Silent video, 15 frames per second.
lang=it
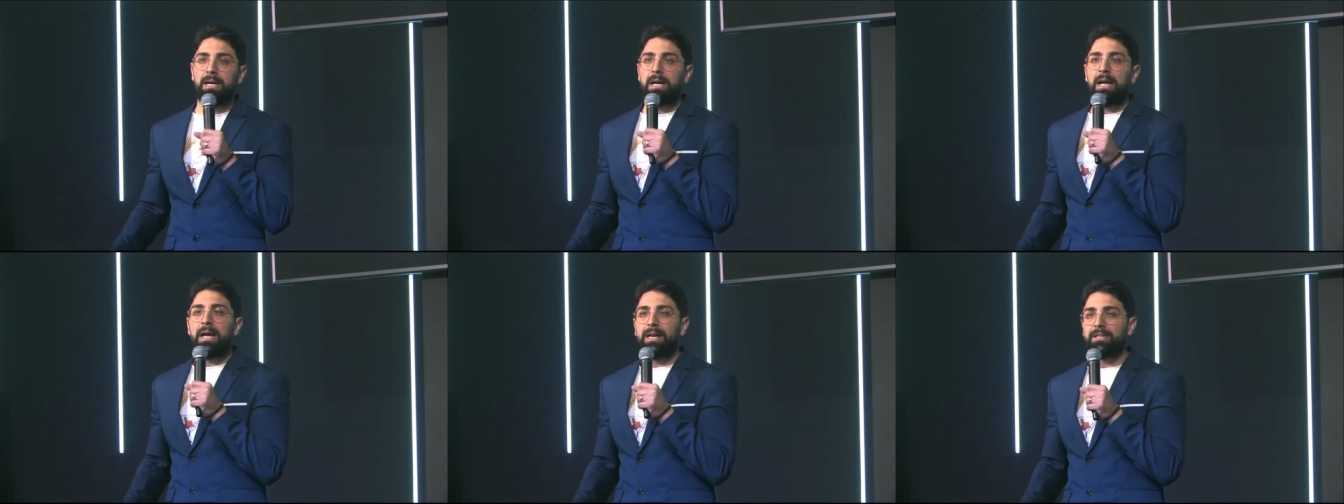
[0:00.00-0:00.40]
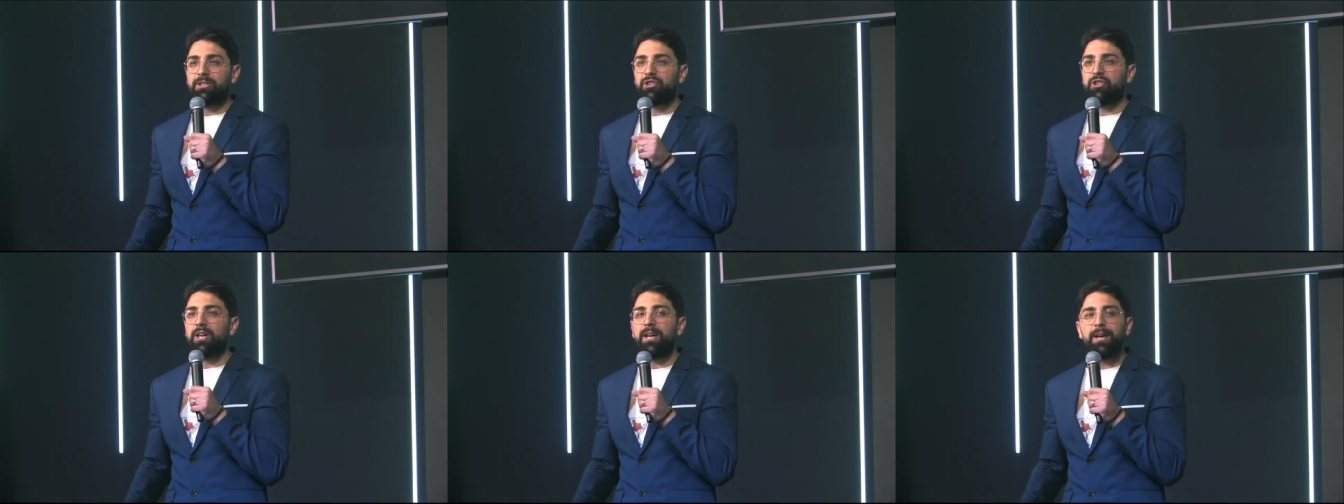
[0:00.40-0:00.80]
e
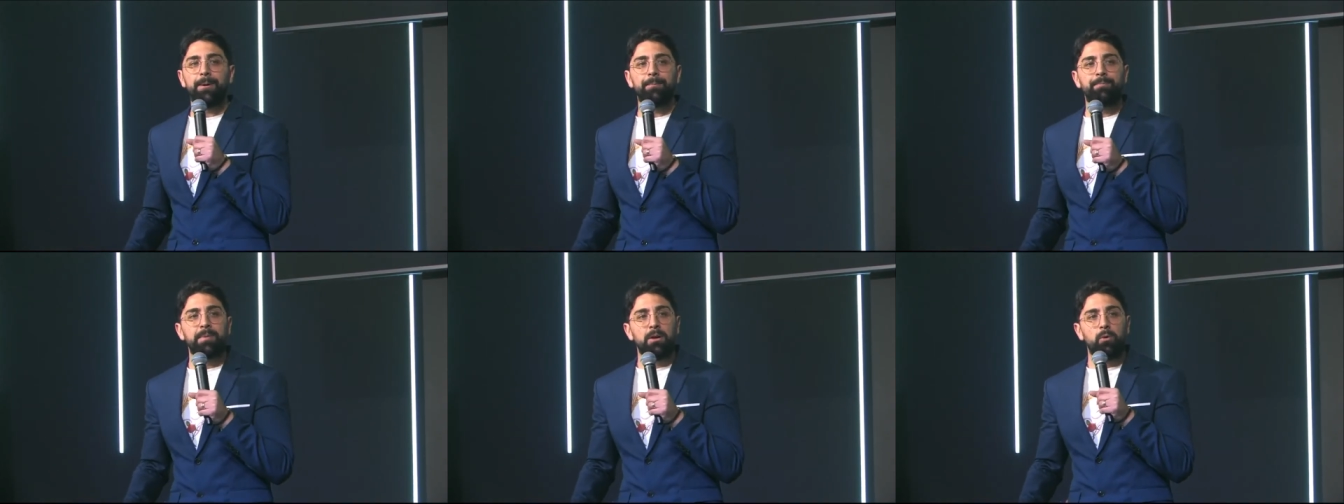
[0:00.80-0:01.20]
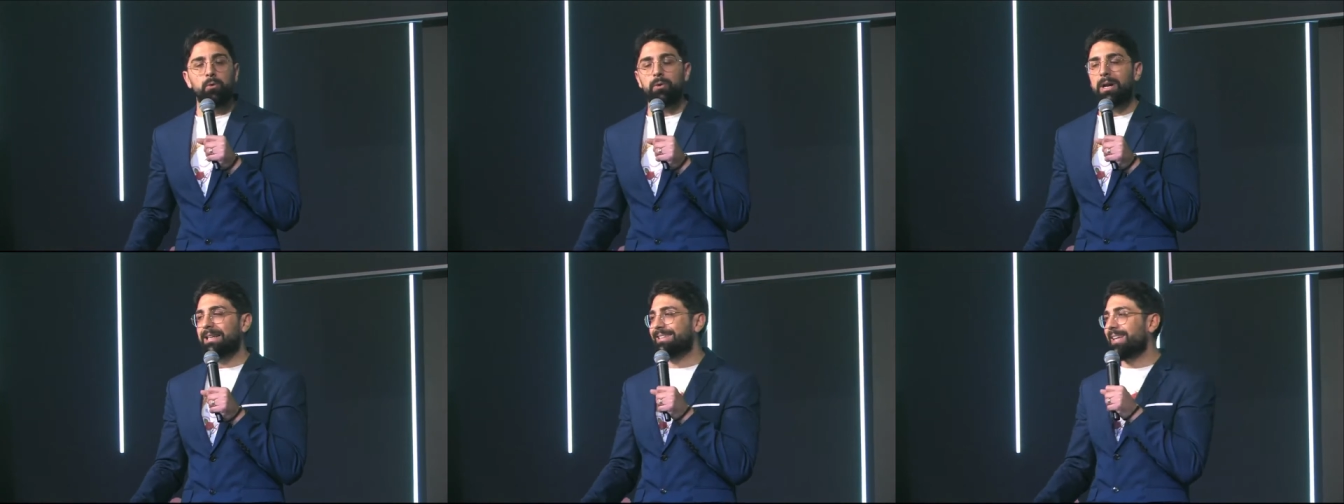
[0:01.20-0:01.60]
c'è un
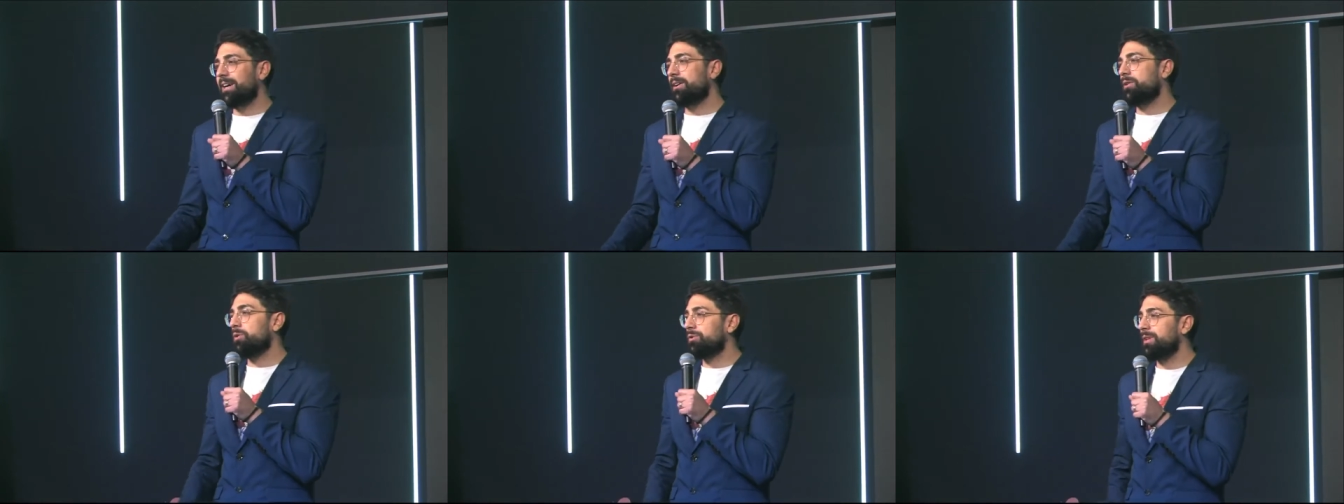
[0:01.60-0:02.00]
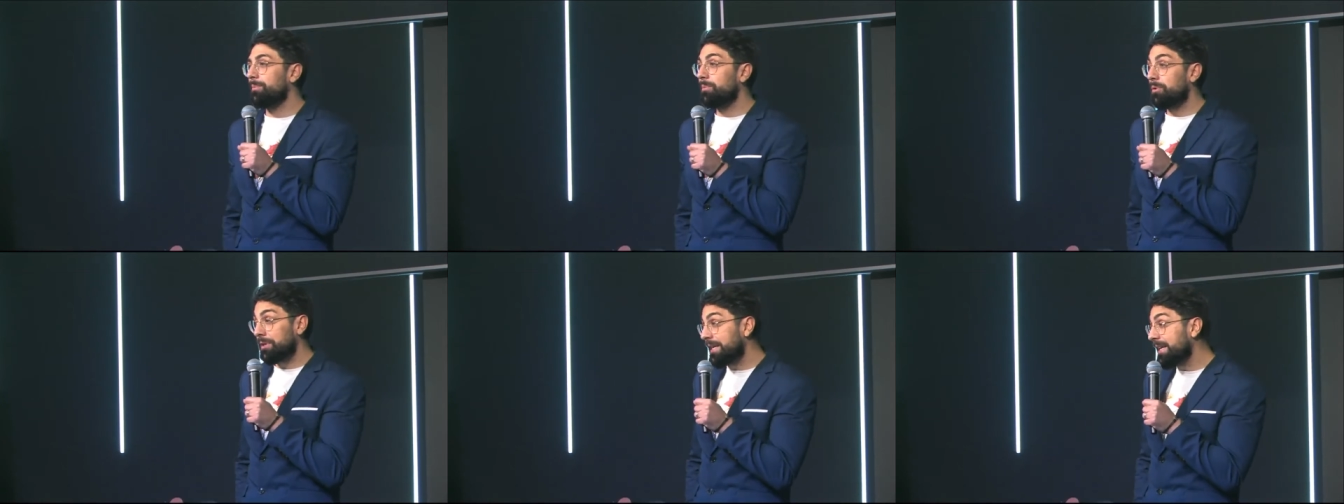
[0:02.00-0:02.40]
attacco
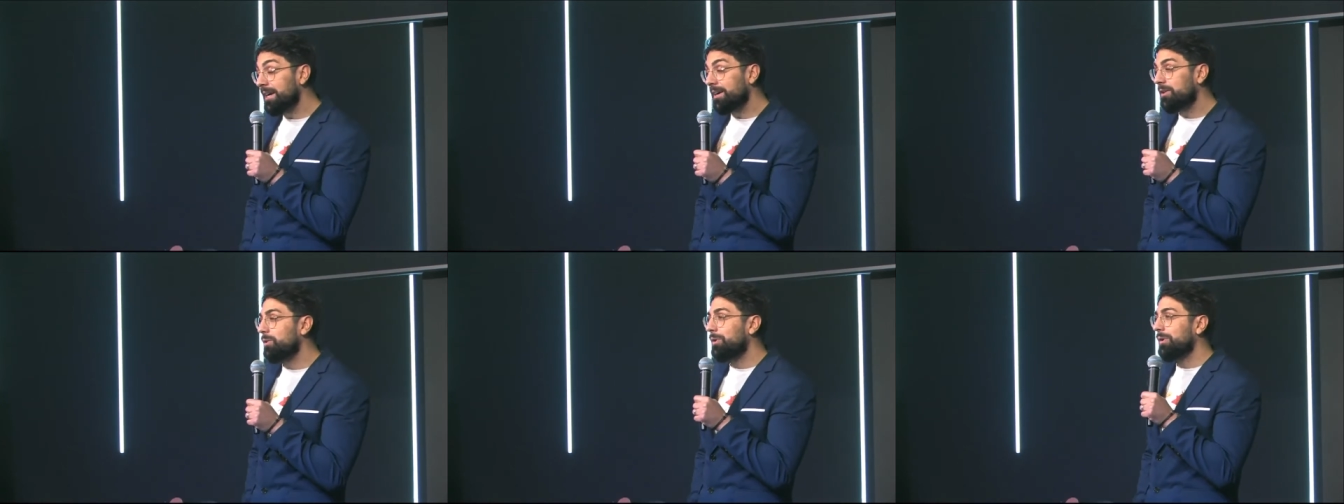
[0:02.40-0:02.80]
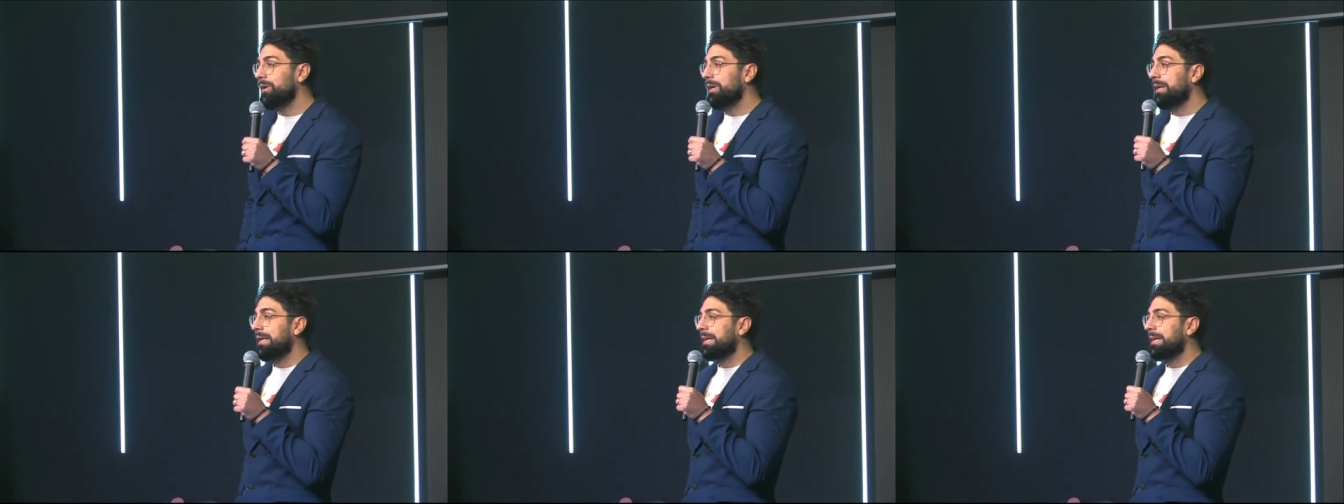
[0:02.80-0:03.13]
demoniaco